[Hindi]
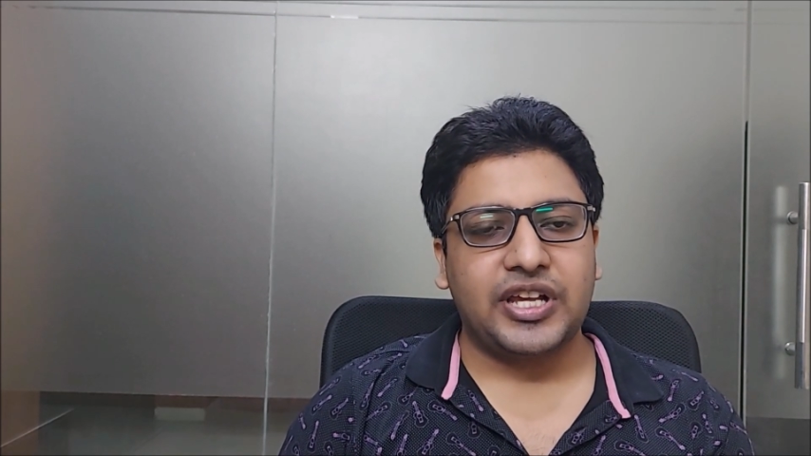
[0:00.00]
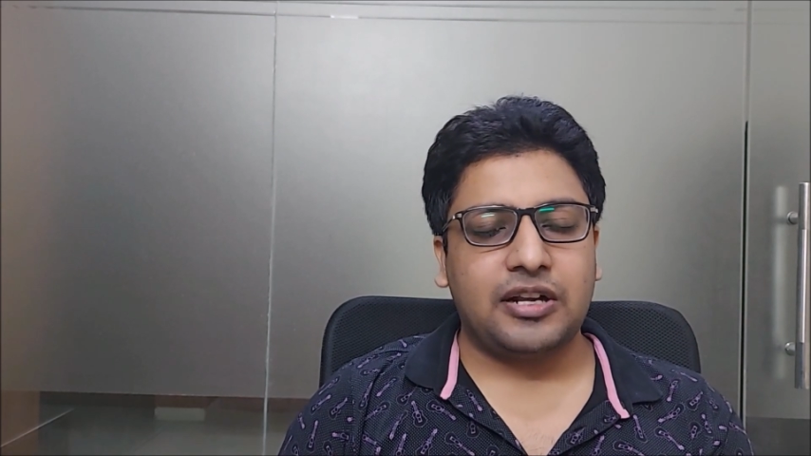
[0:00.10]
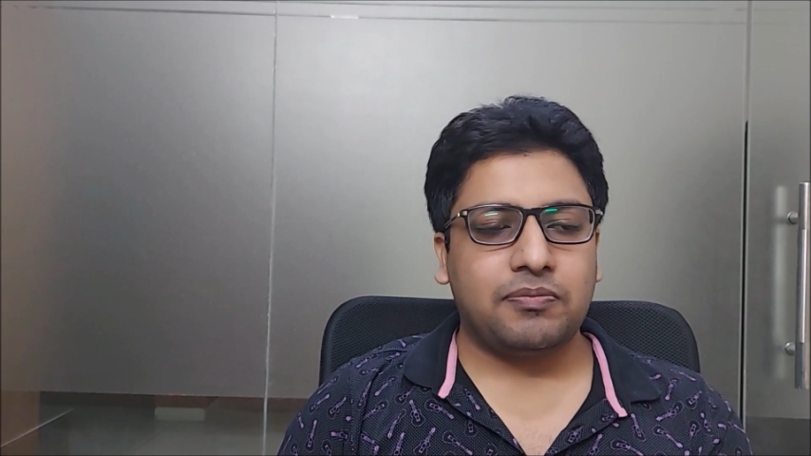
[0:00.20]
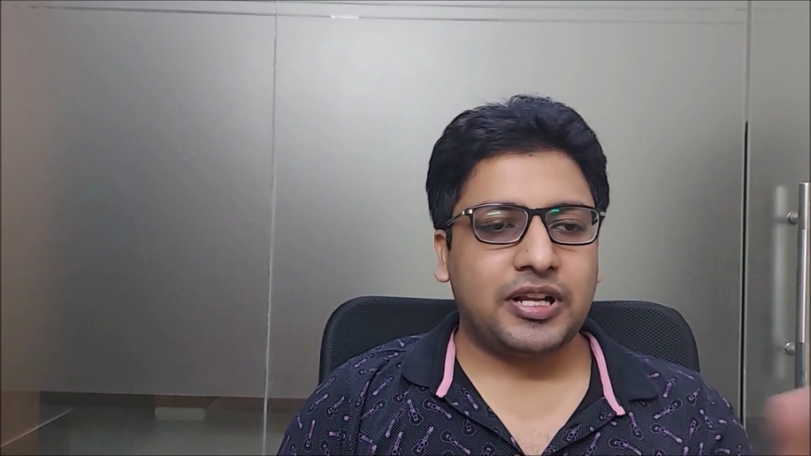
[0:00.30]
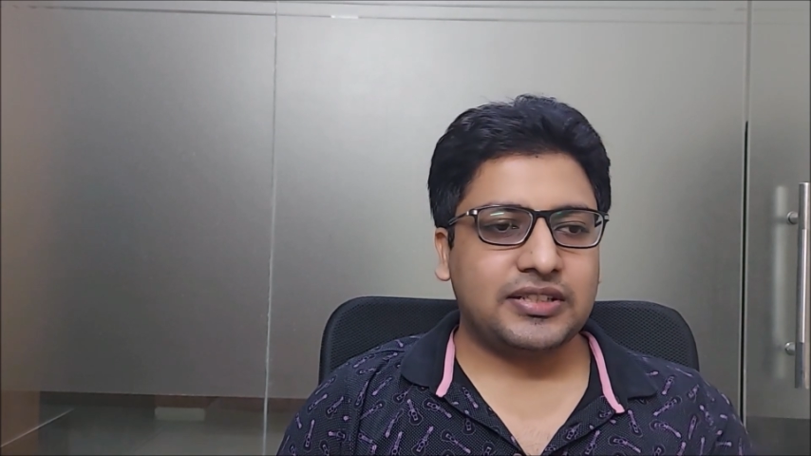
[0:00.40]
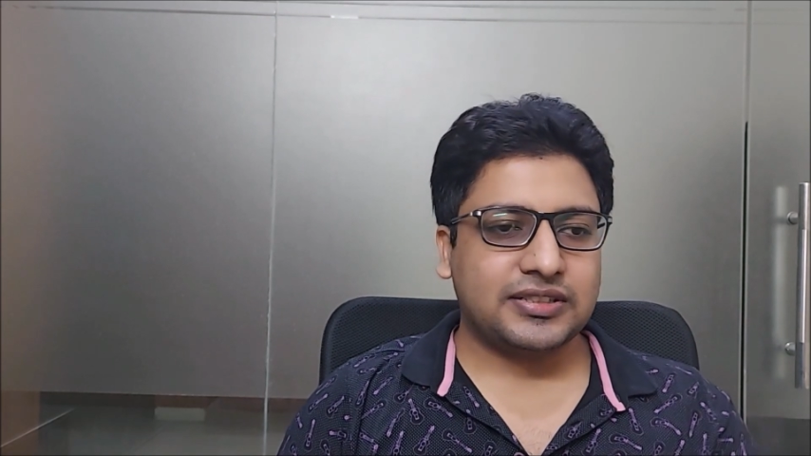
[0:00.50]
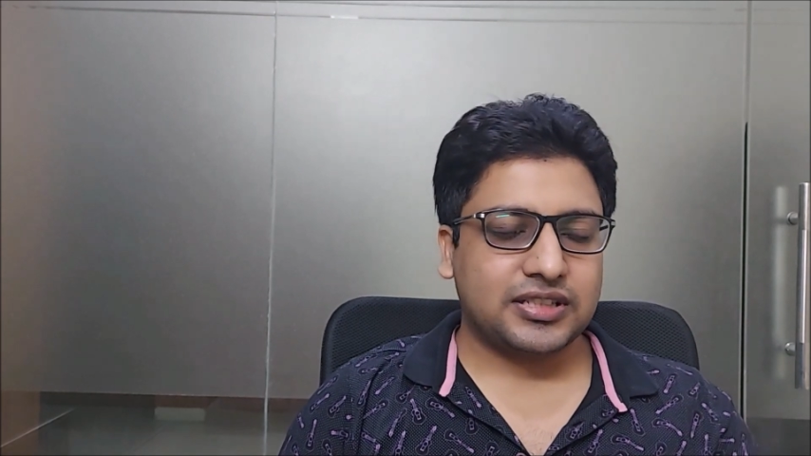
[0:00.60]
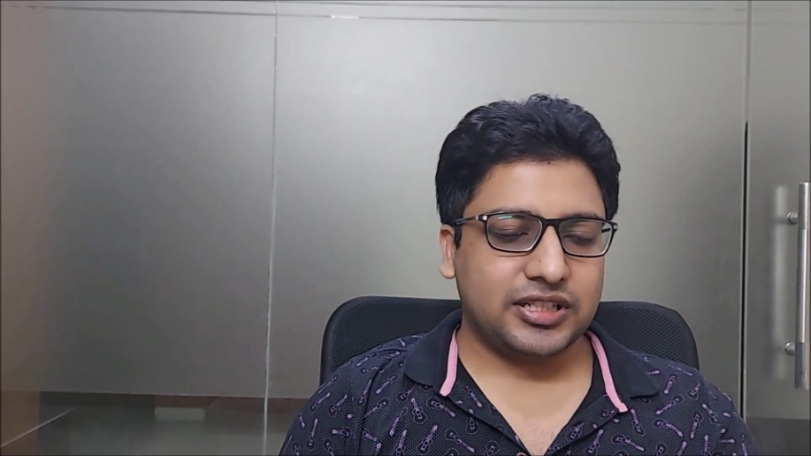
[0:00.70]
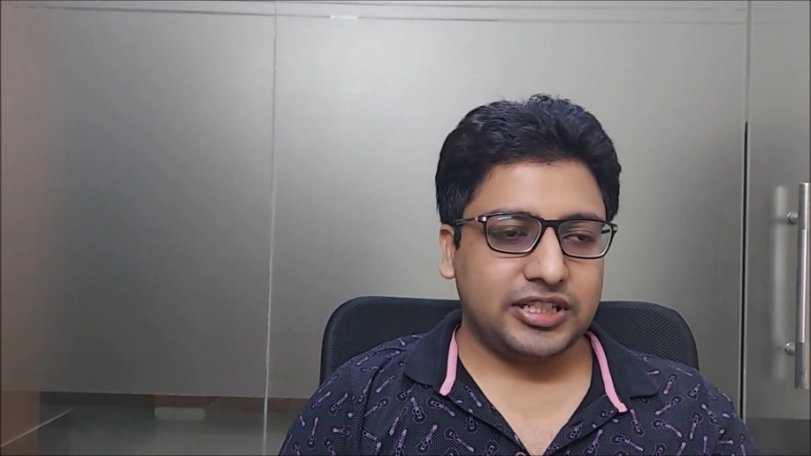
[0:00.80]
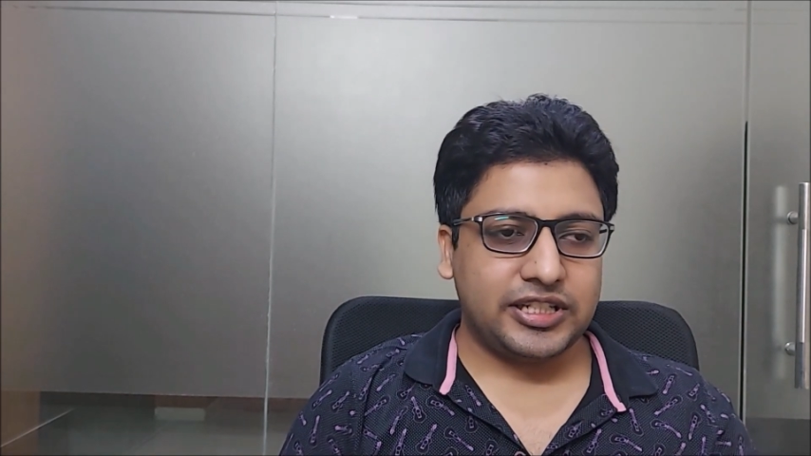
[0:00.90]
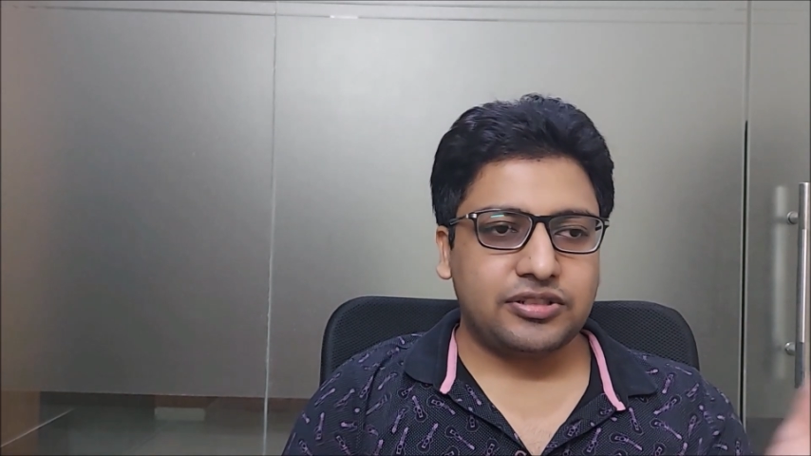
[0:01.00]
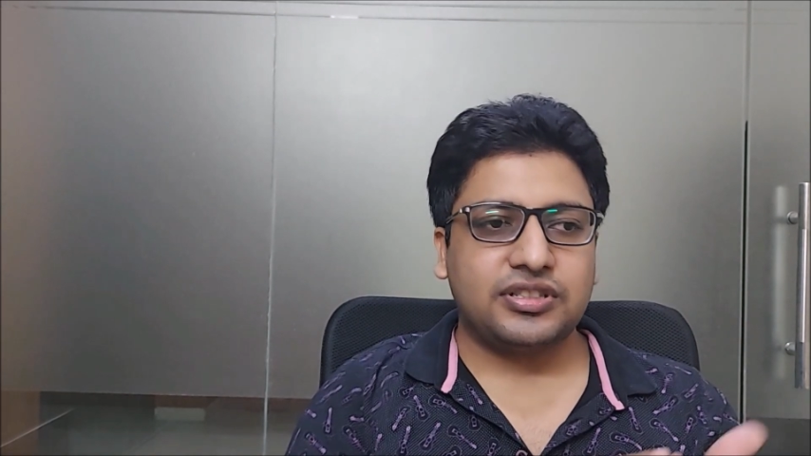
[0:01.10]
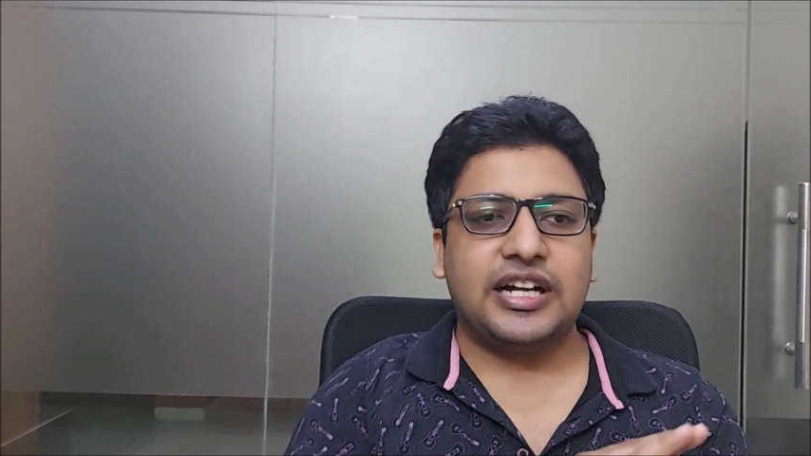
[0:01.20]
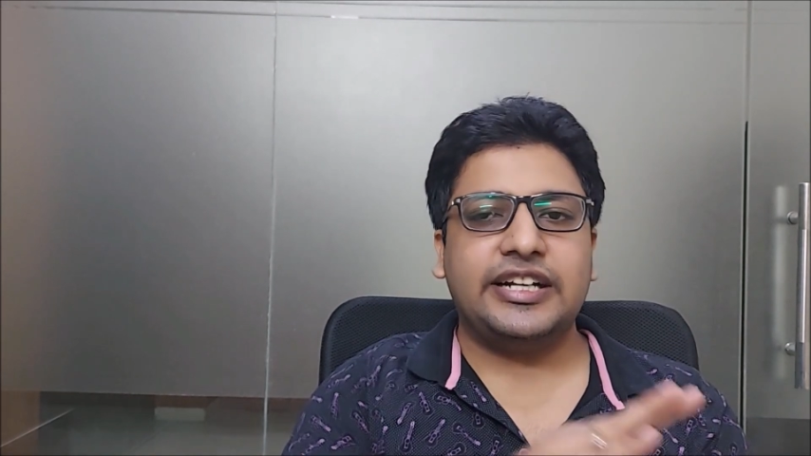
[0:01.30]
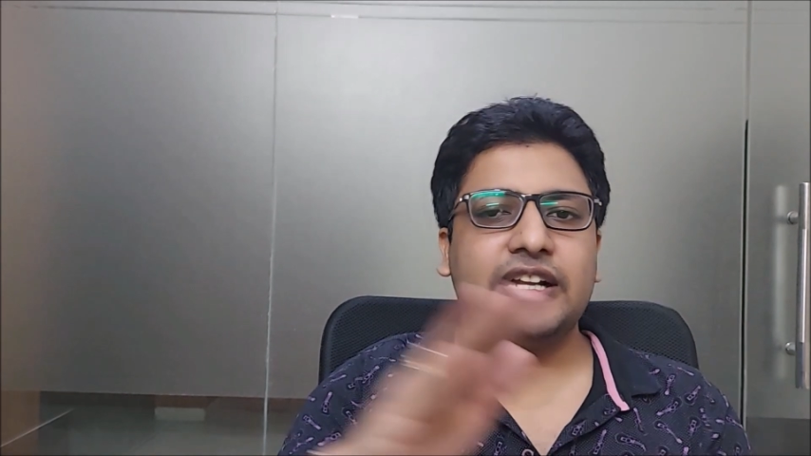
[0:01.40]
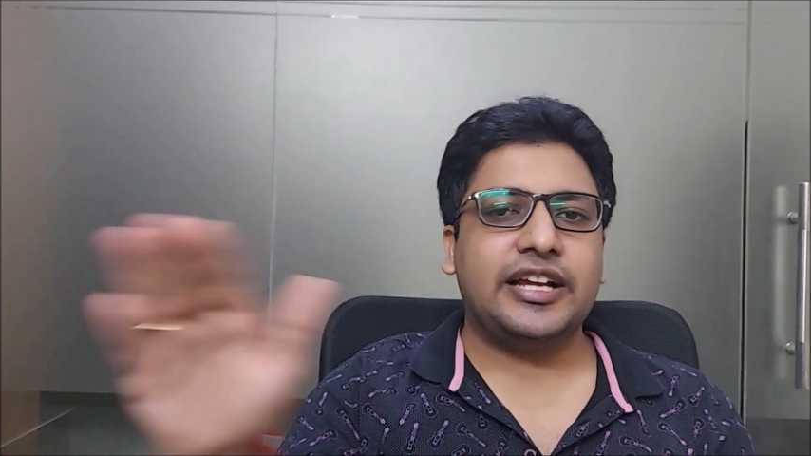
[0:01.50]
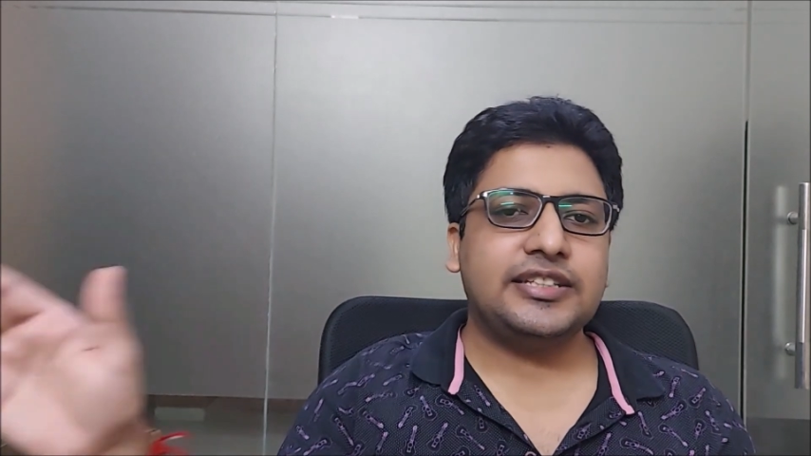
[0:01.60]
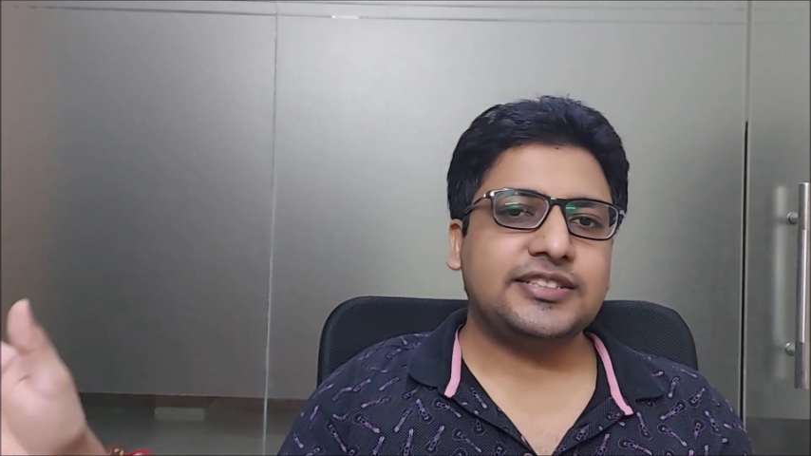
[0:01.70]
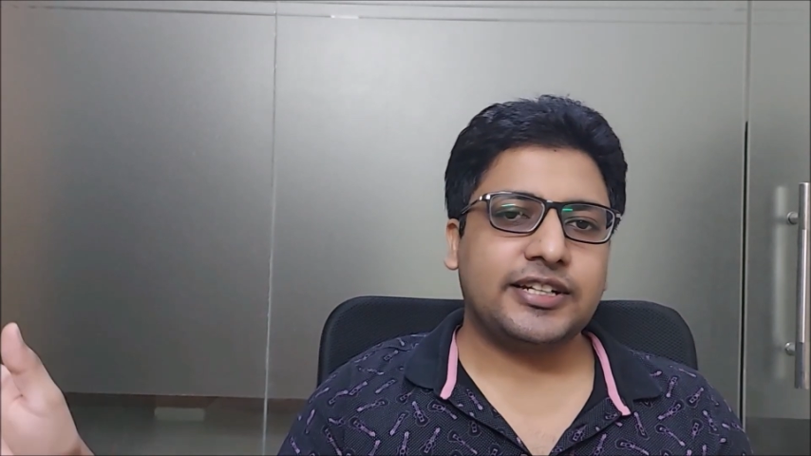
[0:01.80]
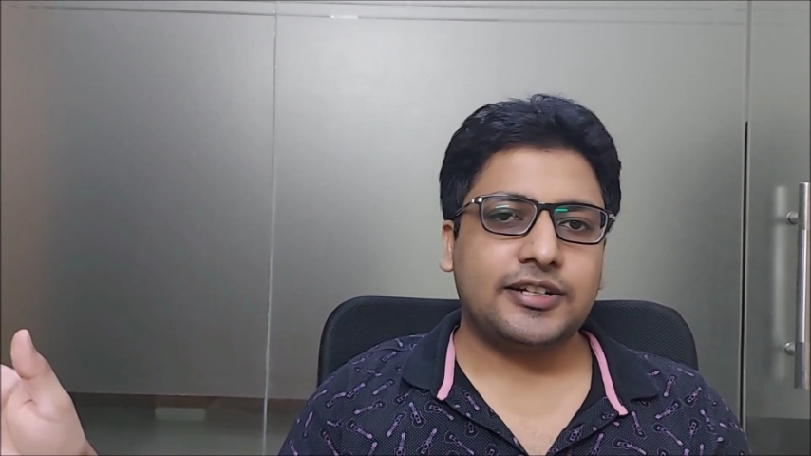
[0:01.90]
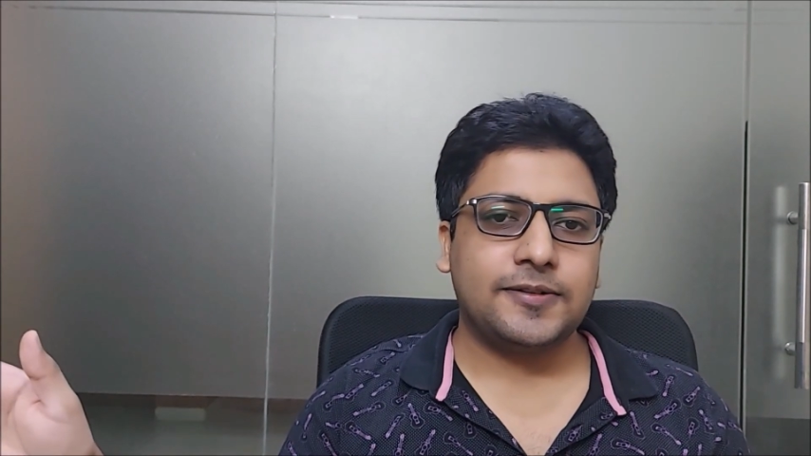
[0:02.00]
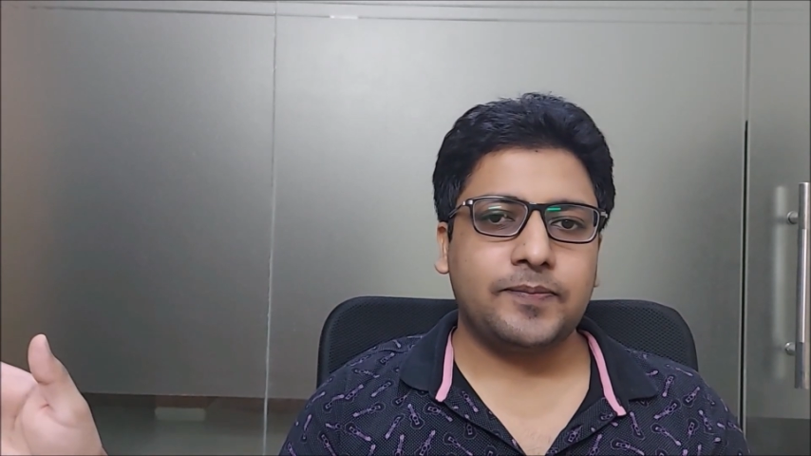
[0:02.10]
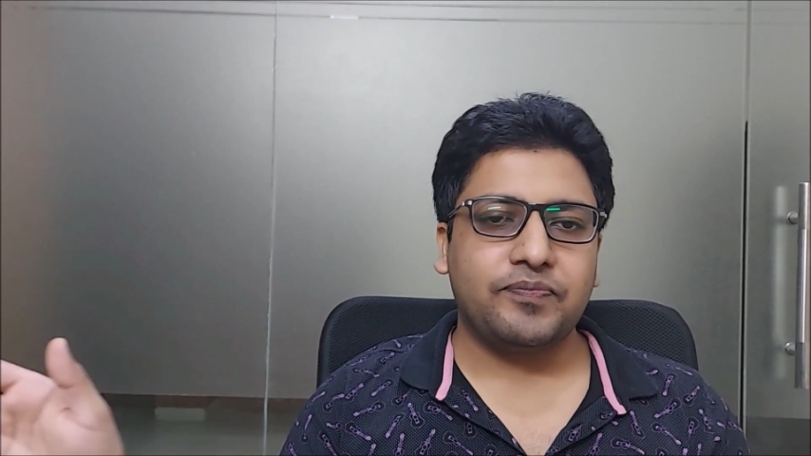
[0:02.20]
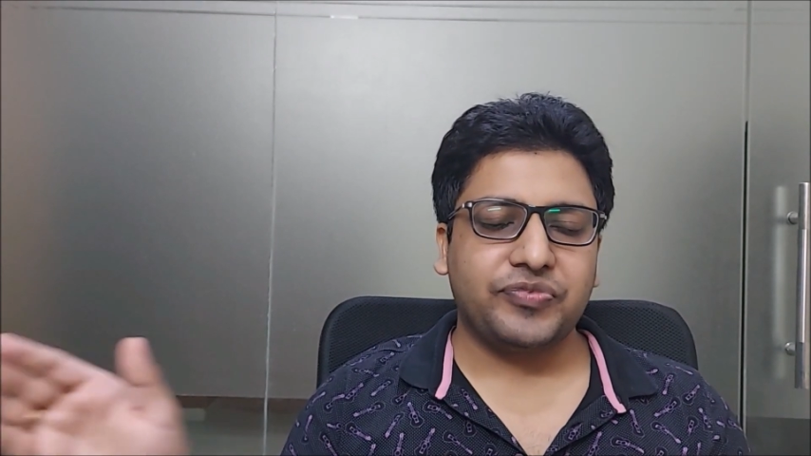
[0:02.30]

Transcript: एंड प्लस ये जो सारी लाइन्स है ना